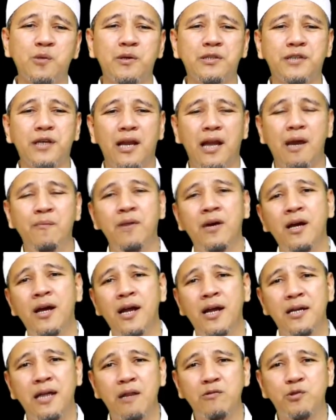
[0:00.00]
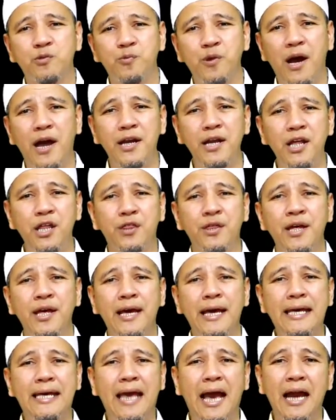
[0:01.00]
wasallam dalam sebuah hadis
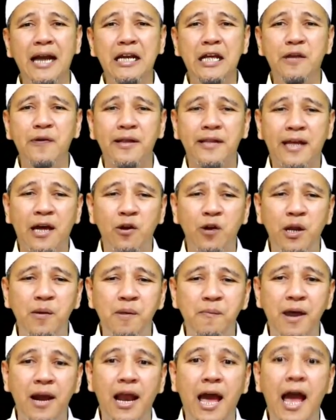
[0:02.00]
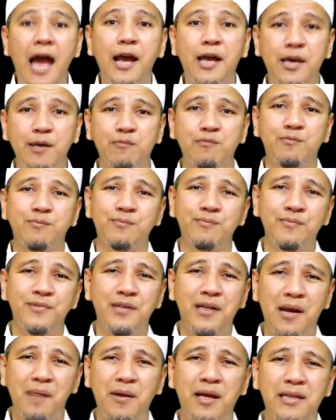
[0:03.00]
yang diriwayatkan oleh Imam Al-Hakim
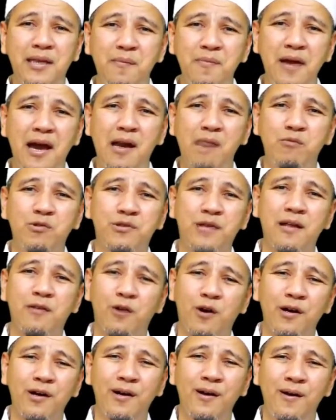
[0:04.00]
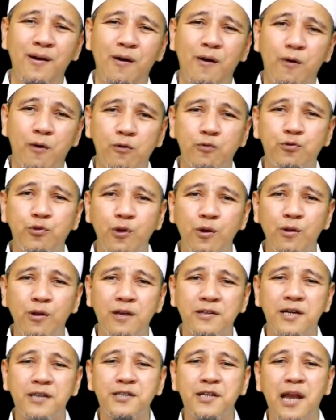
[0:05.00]
dalam kitabnya Al-Mustadrak,
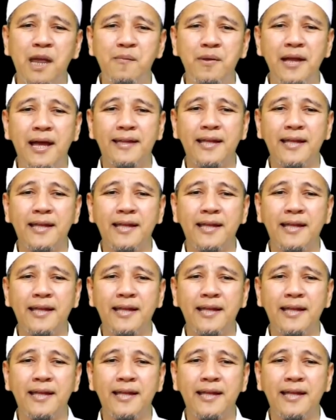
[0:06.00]
Rasulullah SAW